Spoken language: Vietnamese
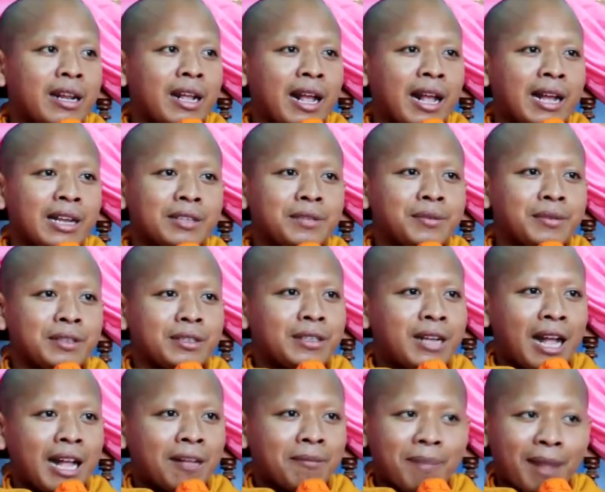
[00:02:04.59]
để ai thưa
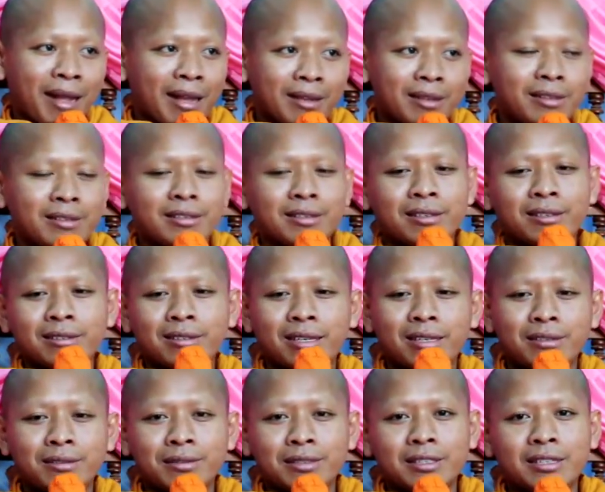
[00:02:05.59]
ca ba nâng chơi
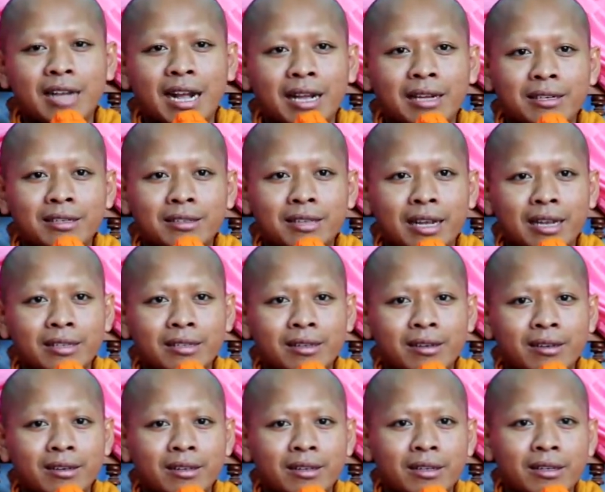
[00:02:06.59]
tới thưa ca nơi thầy
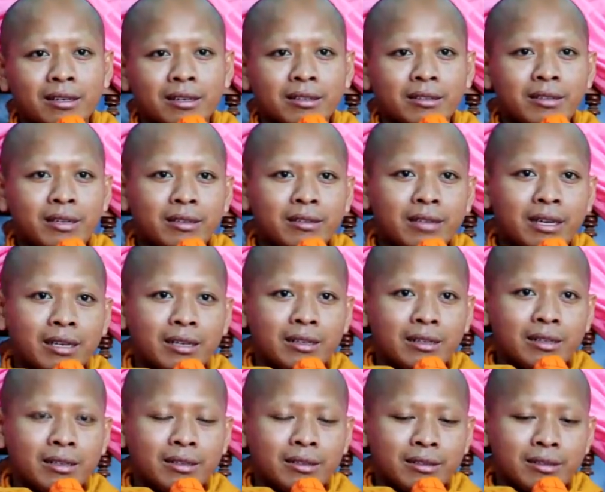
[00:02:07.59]
ở chân
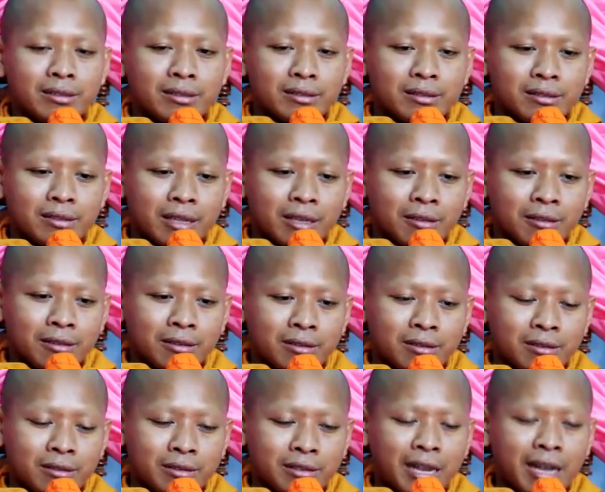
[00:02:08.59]

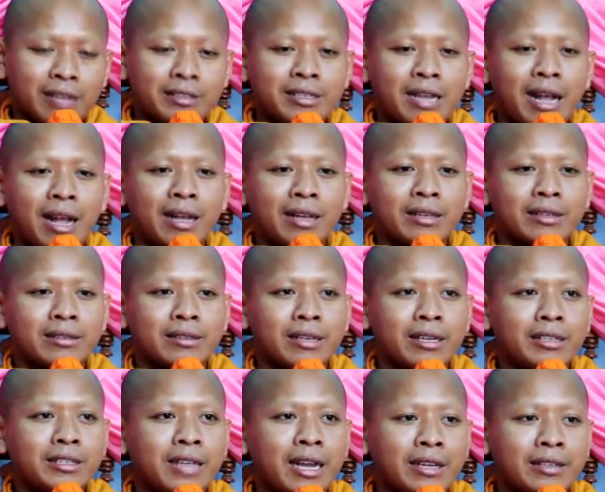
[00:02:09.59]
nữ cha
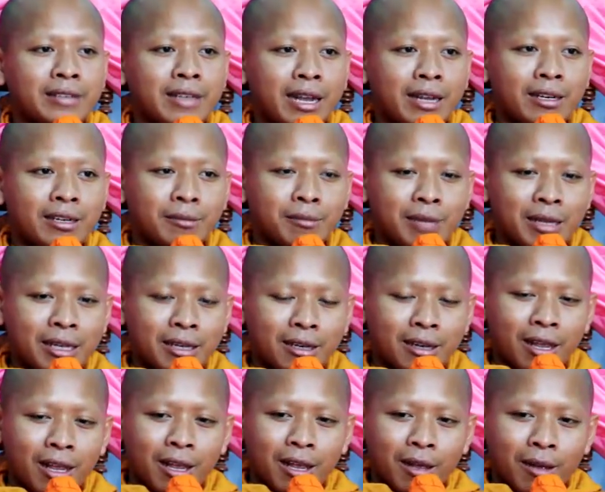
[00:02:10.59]
nó
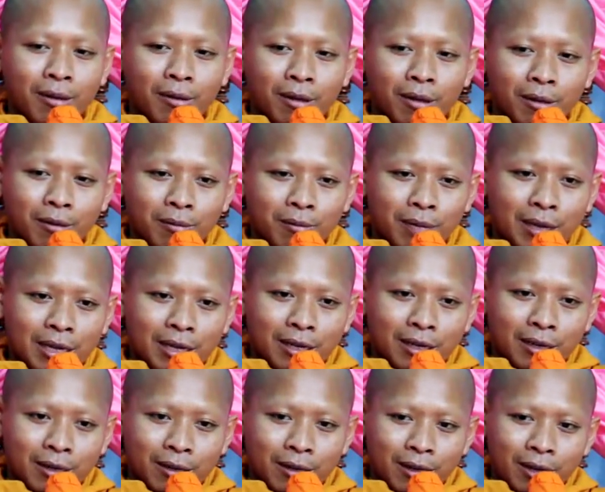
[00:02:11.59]

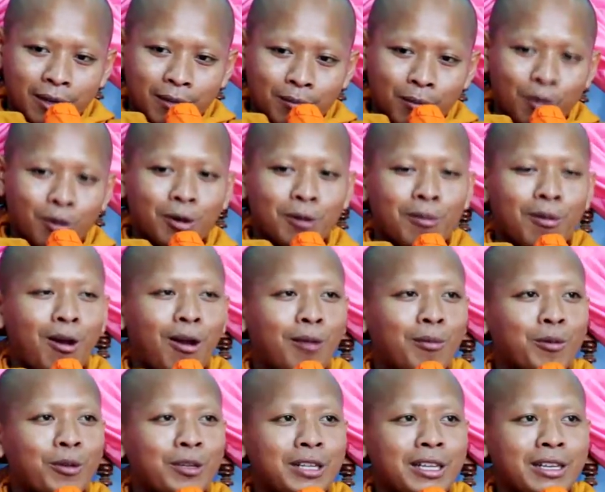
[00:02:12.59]
miền một lò bò
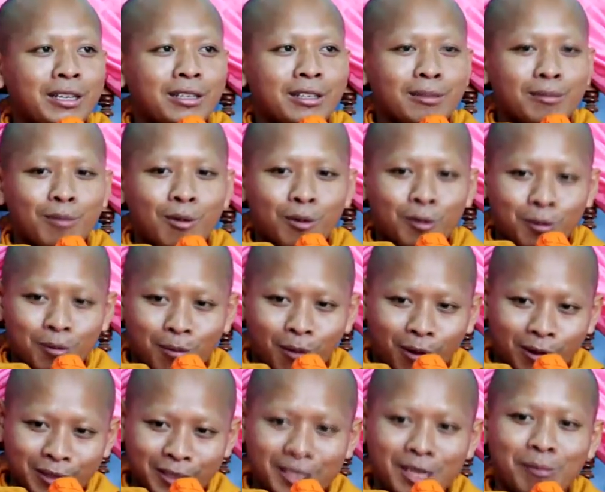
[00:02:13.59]
mùi tiết cứ một lò
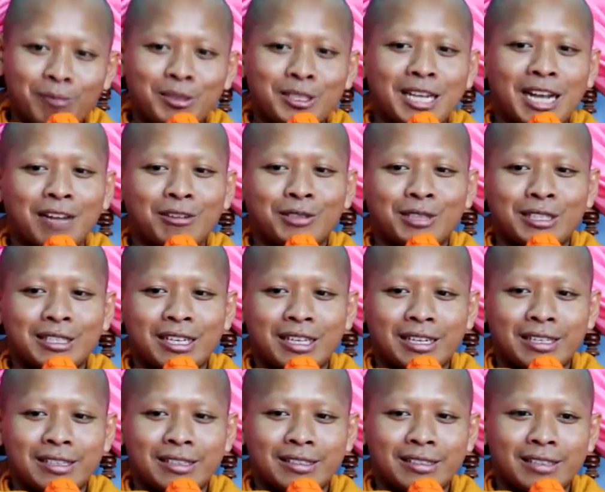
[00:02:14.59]
bò chầm chào nương
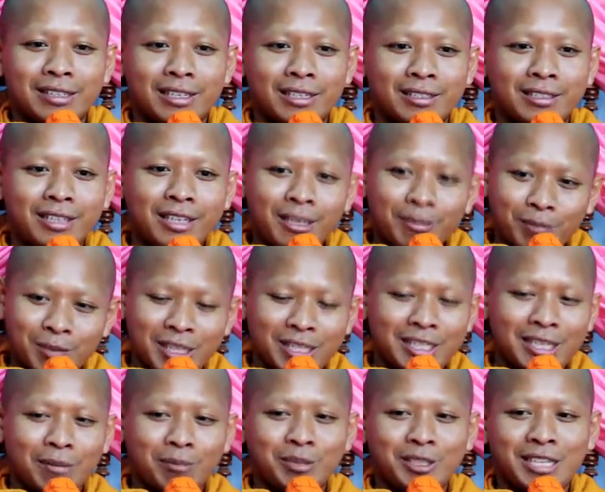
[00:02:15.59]
ai chip
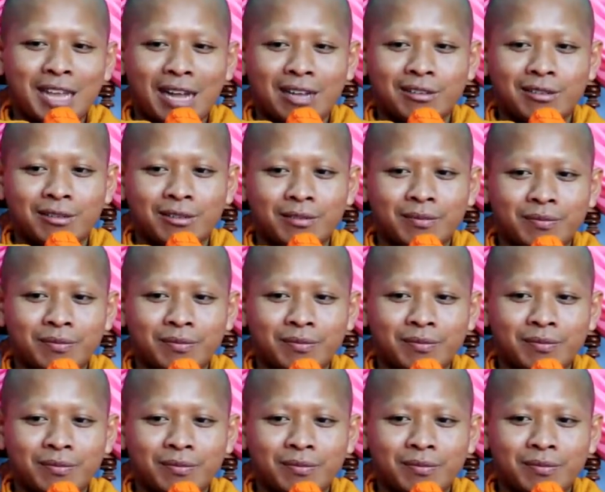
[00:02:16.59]
chầm chào